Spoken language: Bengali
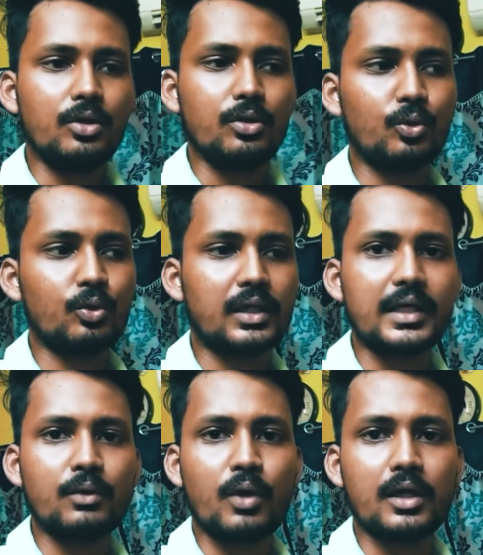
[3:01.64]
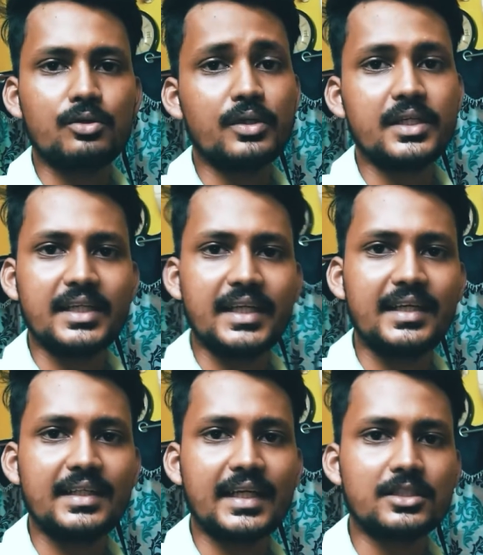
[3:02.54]
তো ওটায় ওয়ান টোয়েন্টি এইট
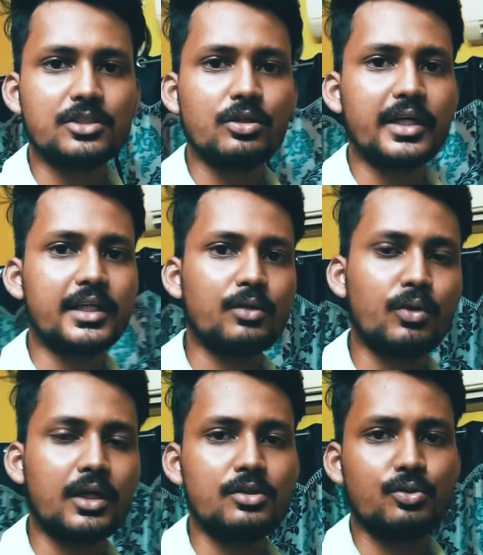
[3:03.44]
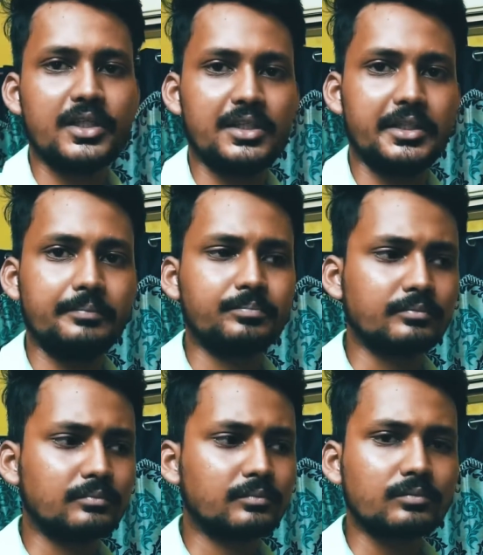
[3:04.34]
দেখাচ্ছিলো আর এটা ওয়ান টোয়েন্টি
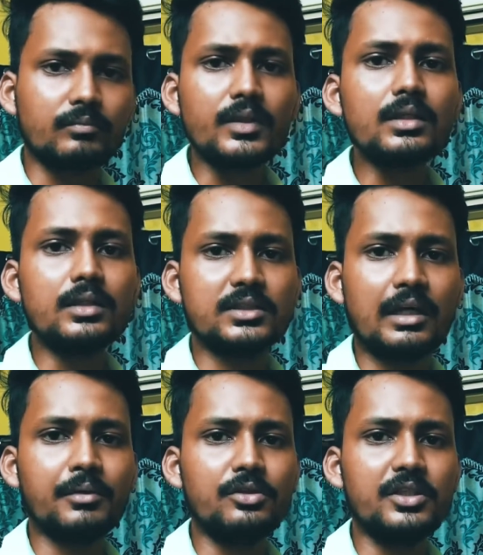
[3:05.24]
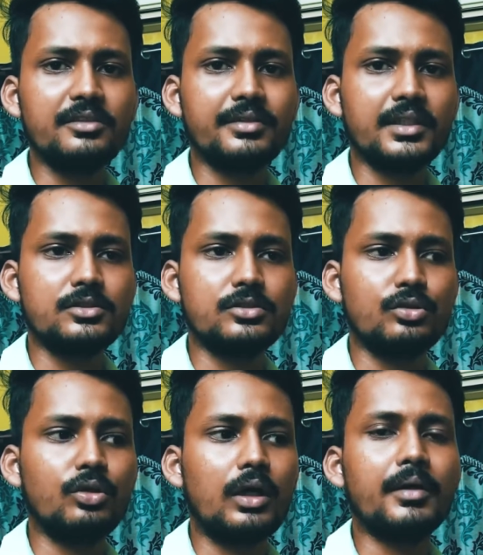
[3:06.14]
সামান্যই ডিফারেন্স
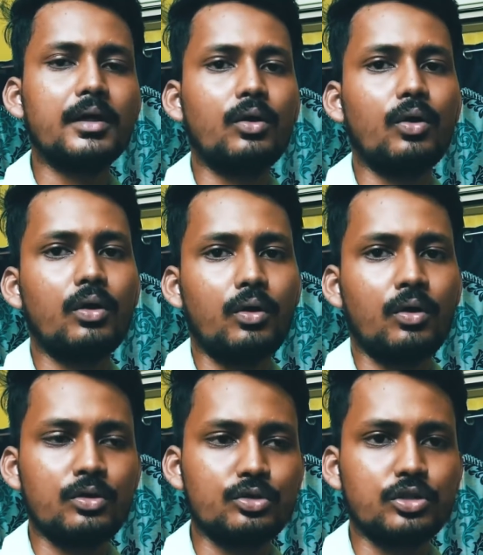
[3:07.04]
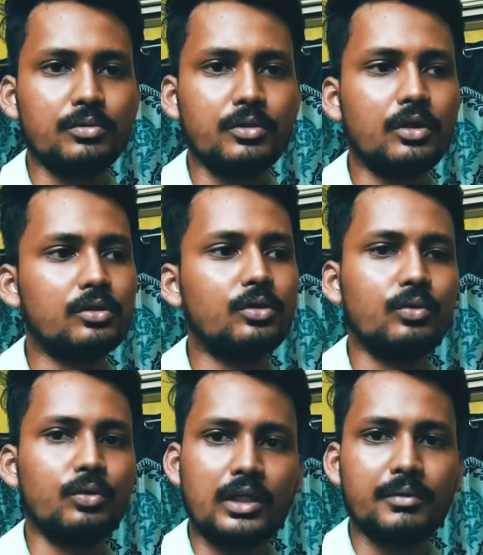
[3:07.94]
তো আবার অন্য সময় হয়তো
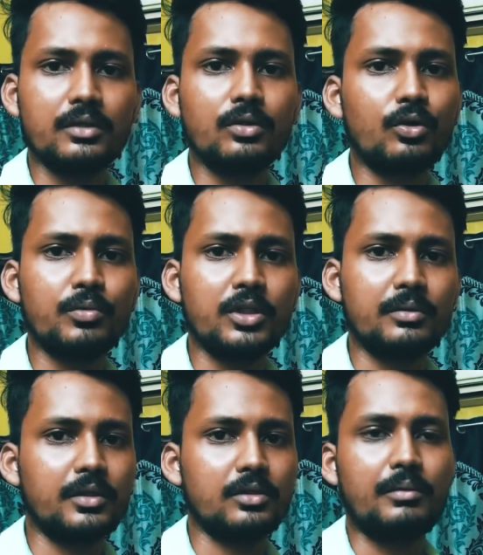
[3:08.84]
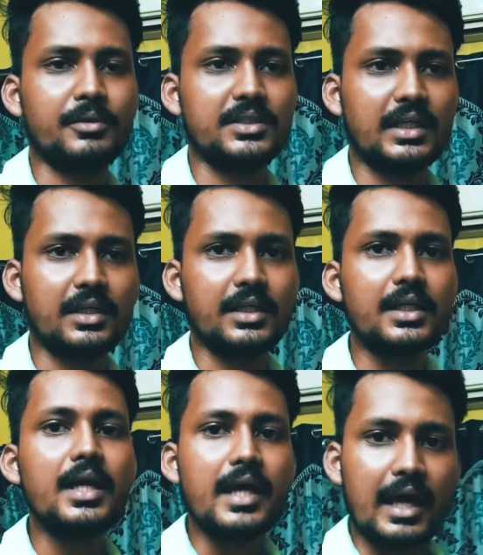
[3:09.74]
ওলা বাইকও কম হতে পারে তো আমার জানা নেই
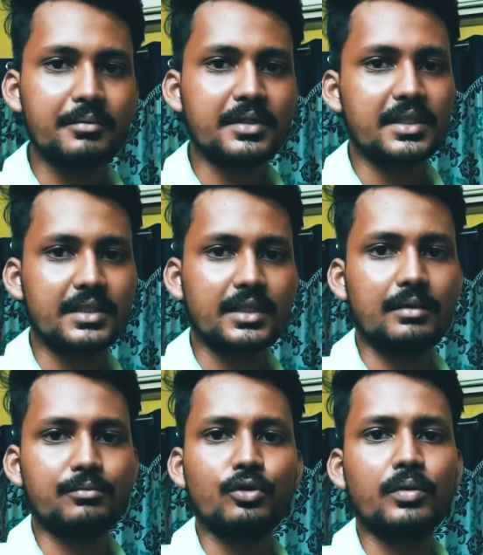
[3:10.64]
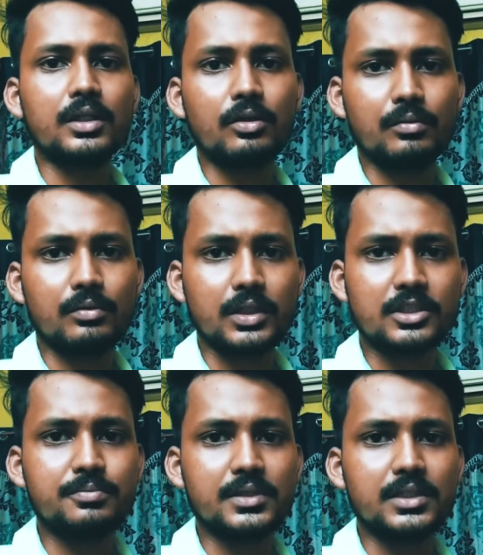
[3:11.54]
আমি যেটা দেখলাম তোমাদের
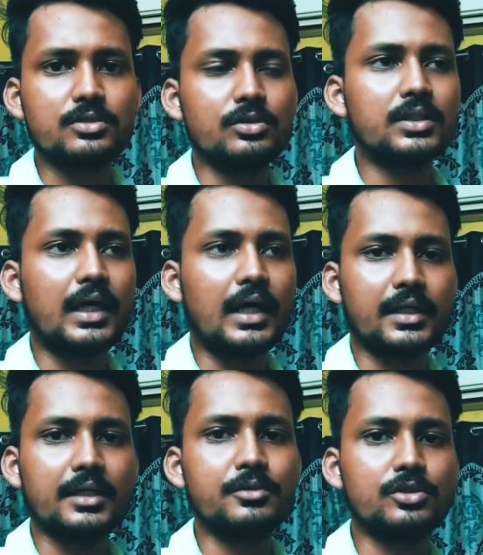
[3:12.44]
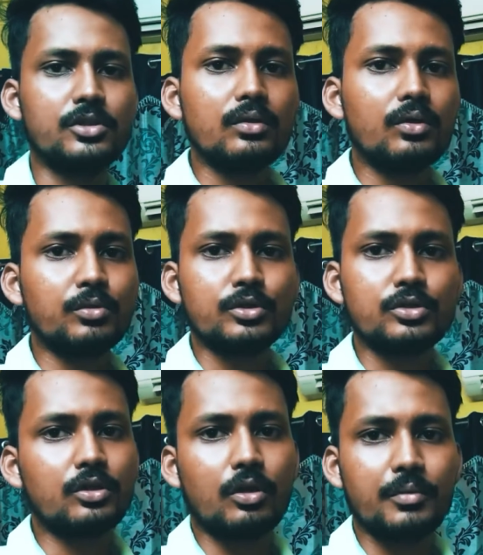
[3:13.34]
এক্সপিরিয়েন্স যদি থাকে এই বিষয়ে তো
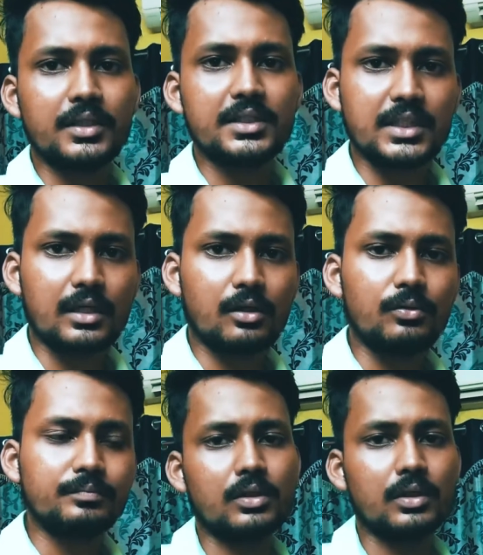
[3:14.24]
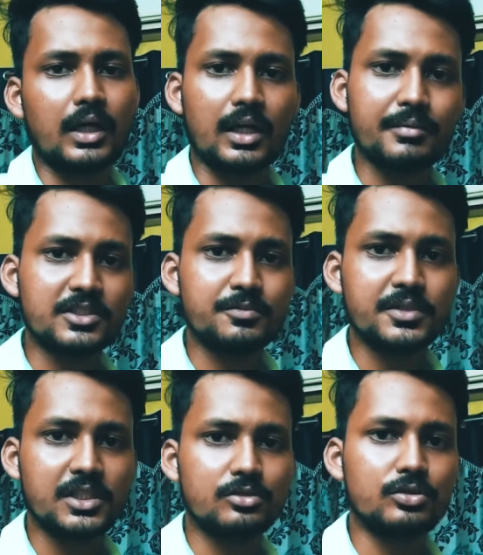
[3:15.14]
অবশ্যই কমেন্টে জানাও খারাপ
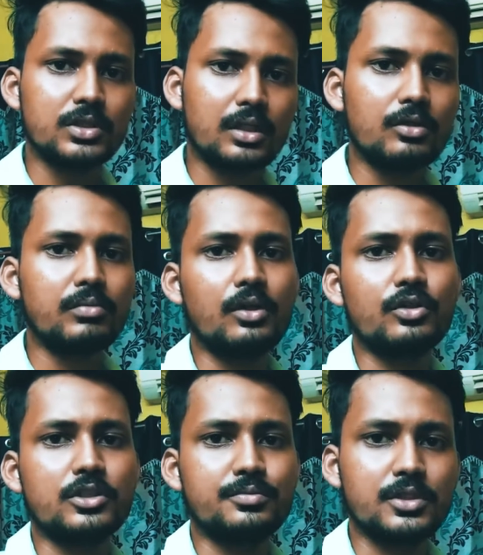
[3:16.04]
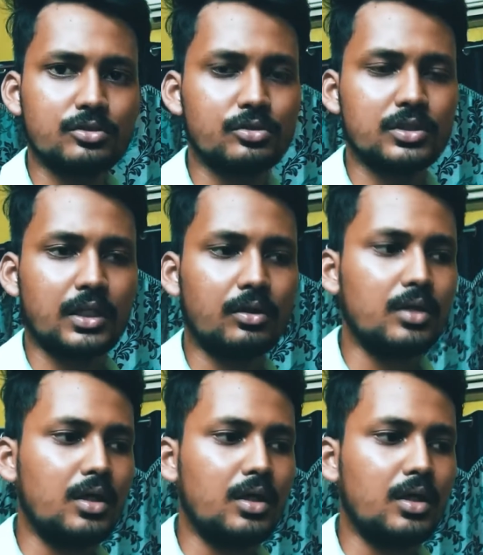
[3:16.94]
এক্সপিরিয়েন্সও জানাও ভালো এক্সপিরিয়েন্সও জানাও